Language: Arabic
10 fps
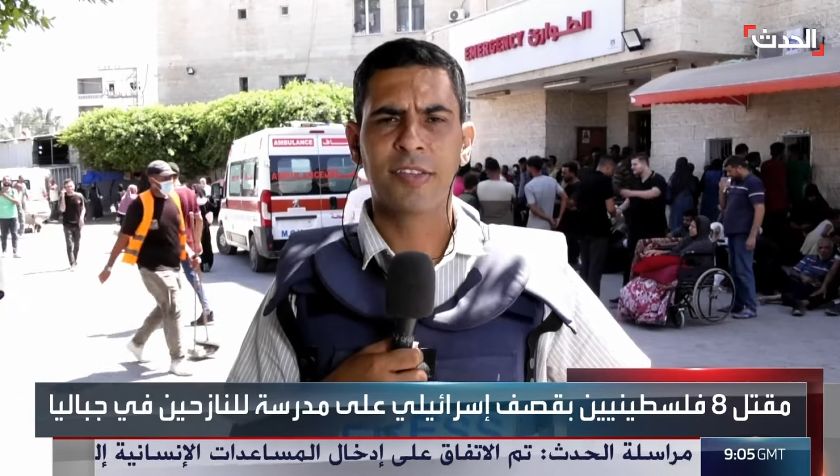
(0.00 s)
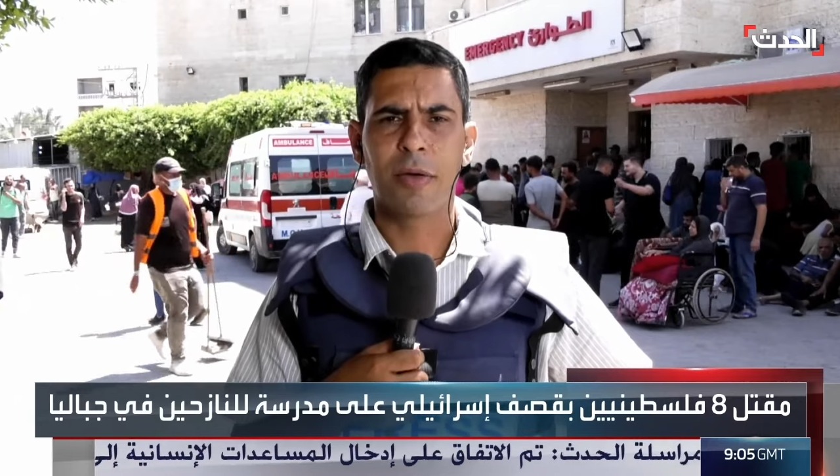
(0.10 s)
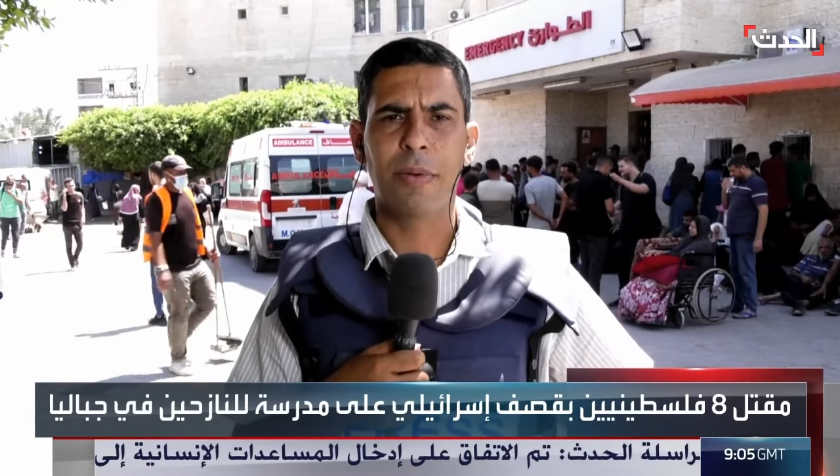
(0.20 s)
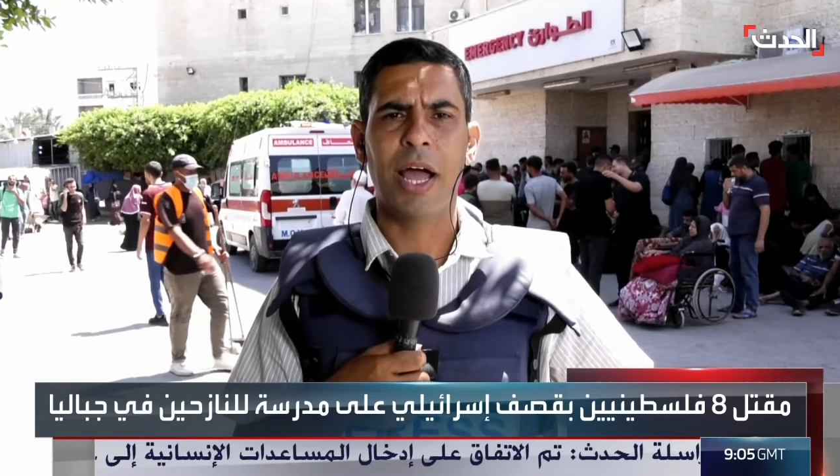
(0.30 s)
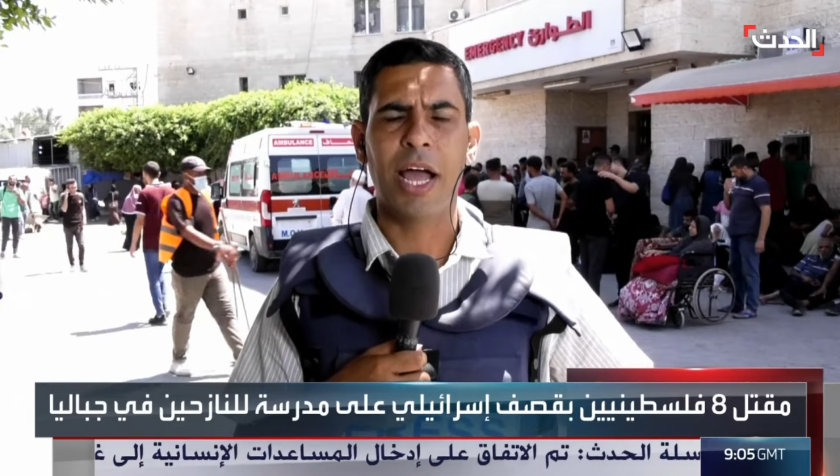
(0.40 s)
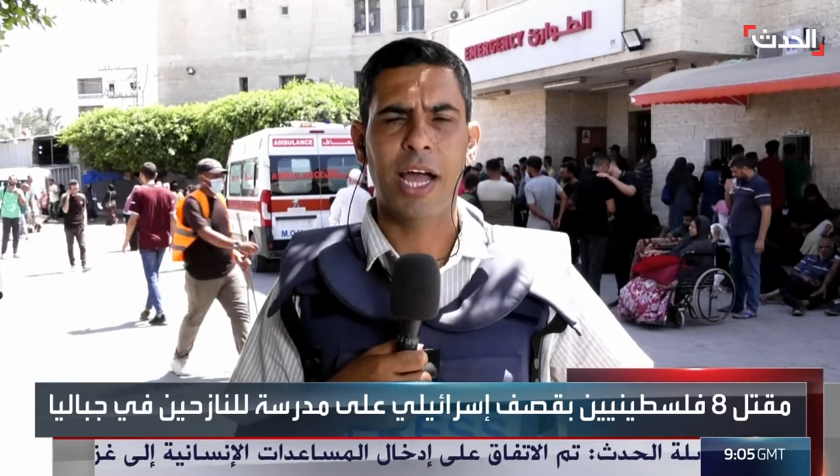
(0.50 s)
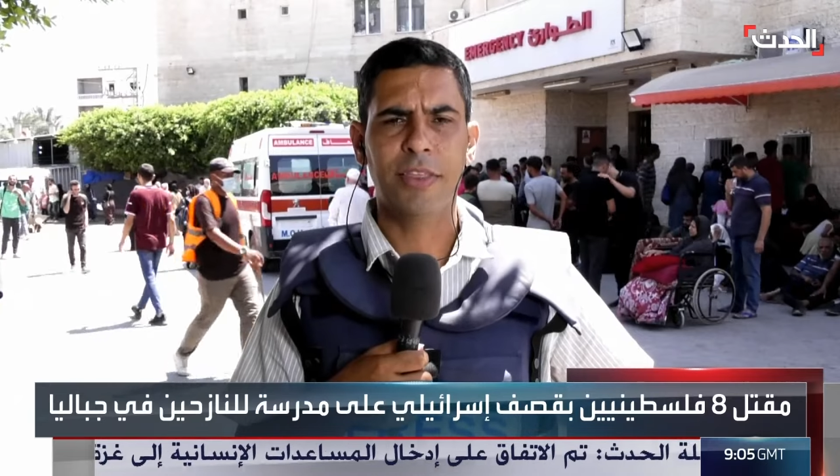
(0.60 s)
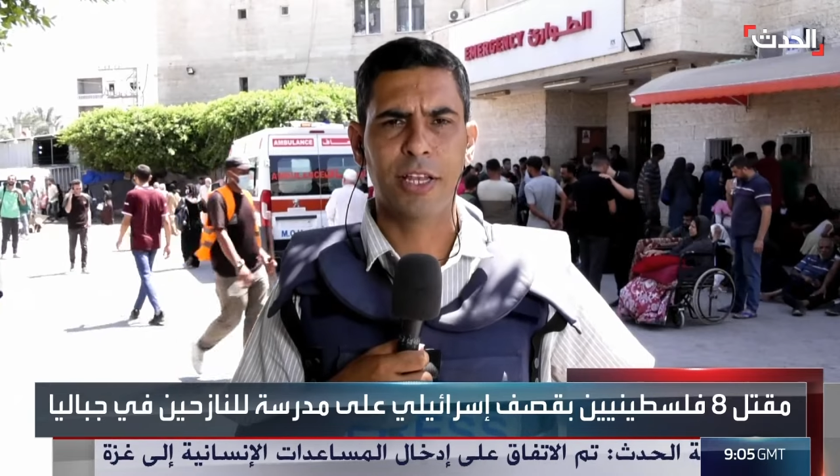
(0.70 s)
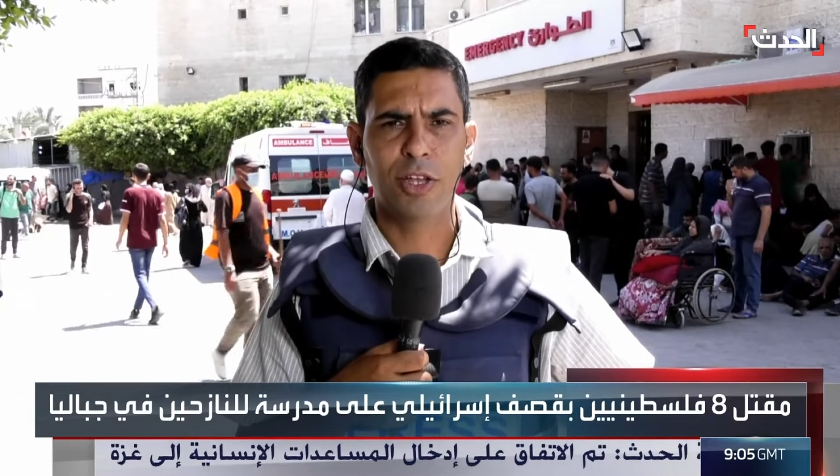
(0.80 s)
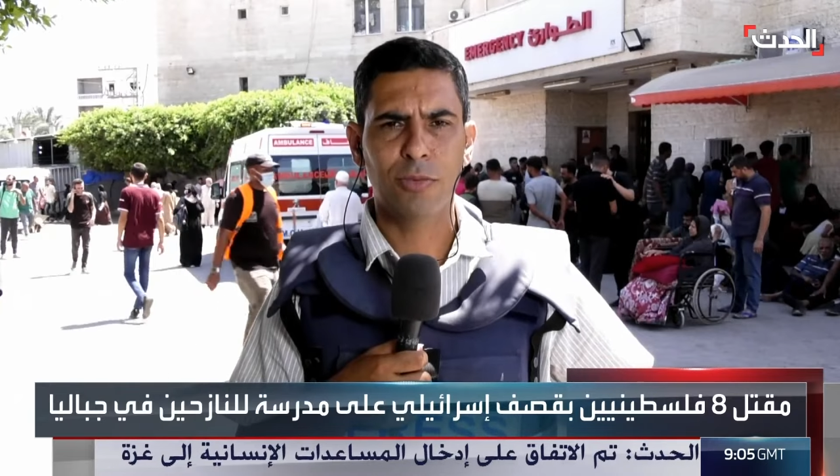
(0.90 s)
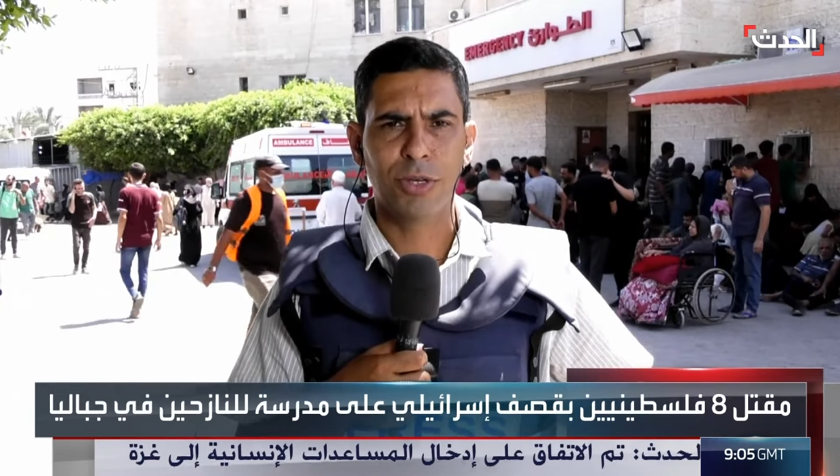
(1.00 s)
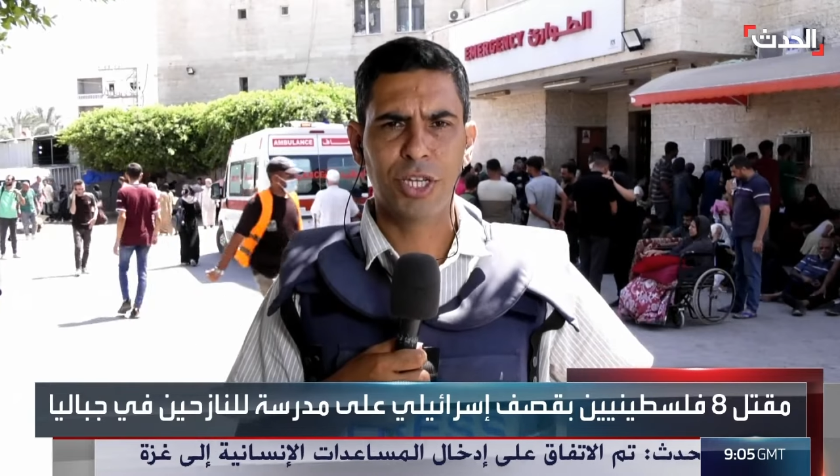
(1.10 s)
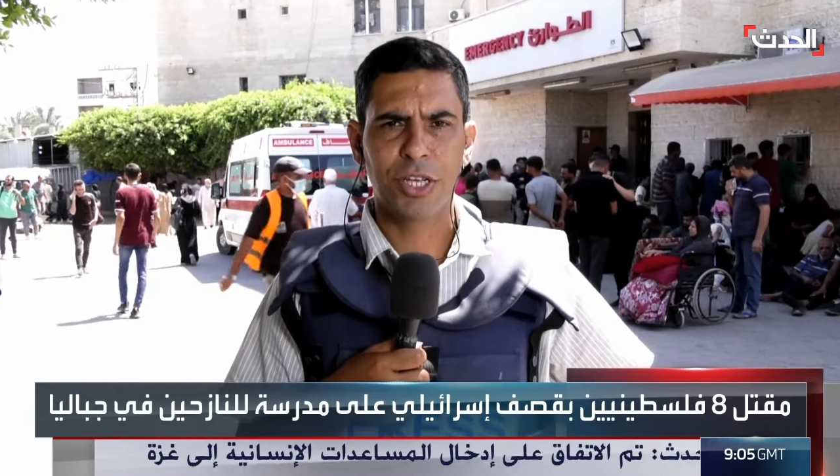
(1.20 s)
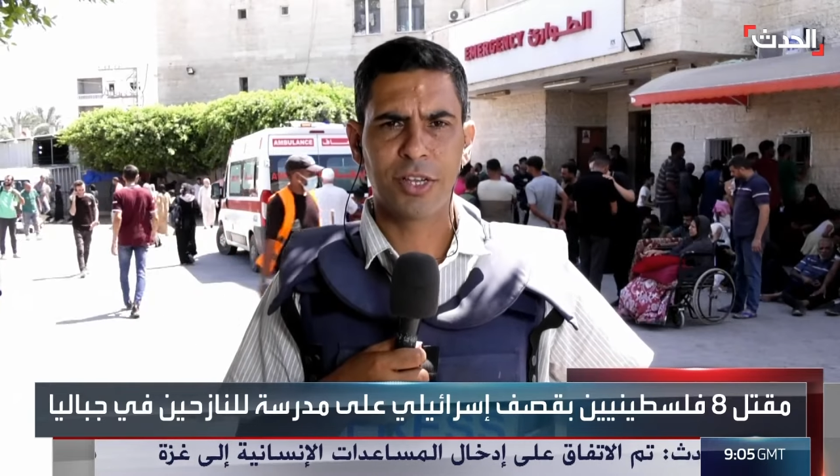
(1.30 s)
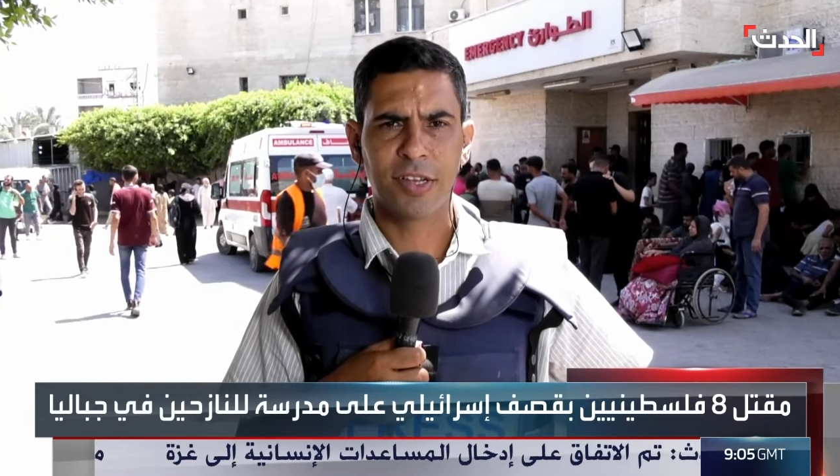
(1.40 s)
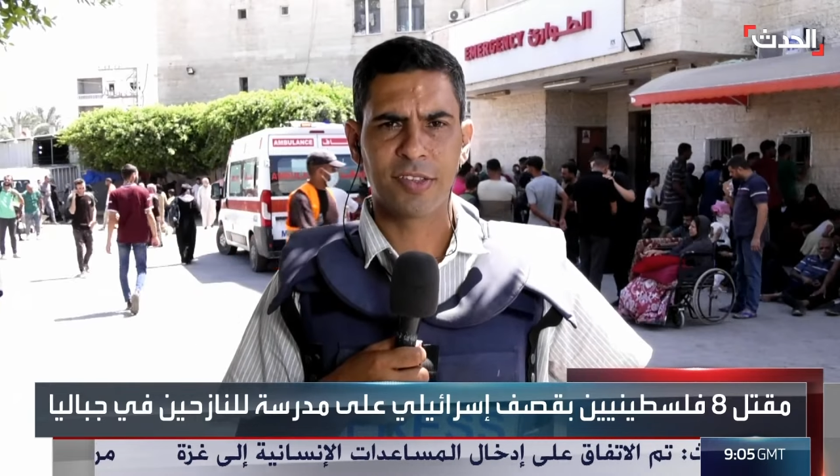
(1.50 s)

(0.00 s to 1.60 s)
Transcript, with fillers: صباح هذا اليوم الجيش